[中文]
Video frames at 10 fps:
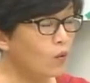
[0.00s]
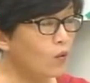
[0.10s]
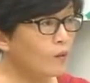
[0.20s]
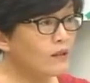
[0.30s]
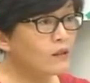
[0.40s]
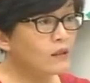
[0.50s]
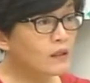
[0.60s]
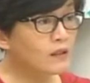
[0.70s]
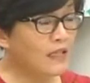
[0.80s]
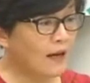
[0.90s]
我们
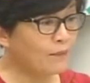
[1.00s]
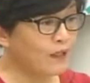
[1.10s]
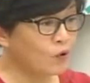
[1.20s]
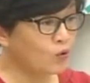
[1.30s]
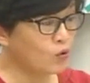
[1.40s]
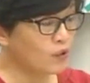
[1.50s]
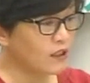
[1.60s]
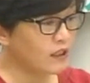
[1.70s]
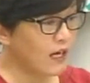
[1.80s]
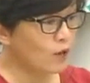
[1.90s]
的产品去
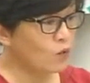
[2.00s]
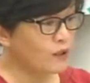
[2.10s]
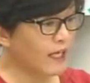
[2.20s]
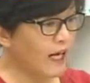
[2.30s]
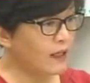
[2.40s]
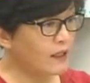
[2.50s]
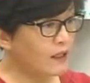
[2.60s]
其他国家，